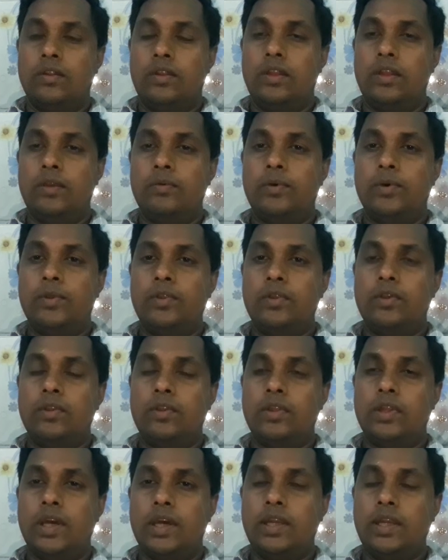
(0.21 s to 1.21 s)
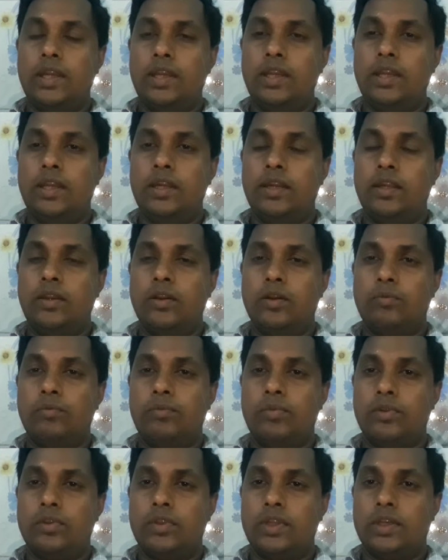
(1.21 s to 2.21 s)
নিবন্ধনধারী নিয়োগ
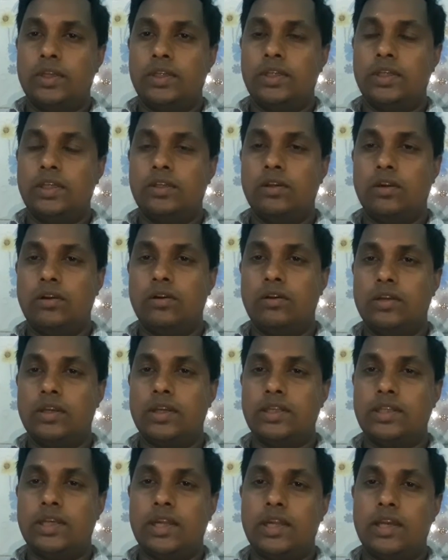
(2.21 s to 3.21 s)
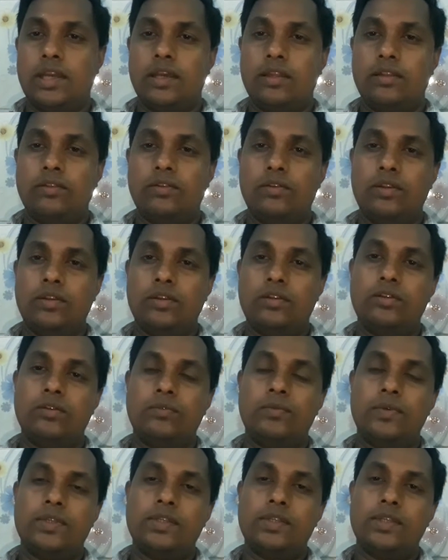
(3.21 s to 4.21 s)
প্রত্যাশী সকলকে জানায় আন্তরিক
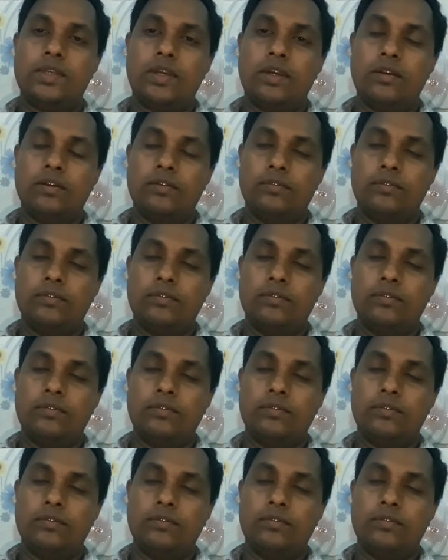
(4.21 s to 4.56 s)
শুভেচ্ছা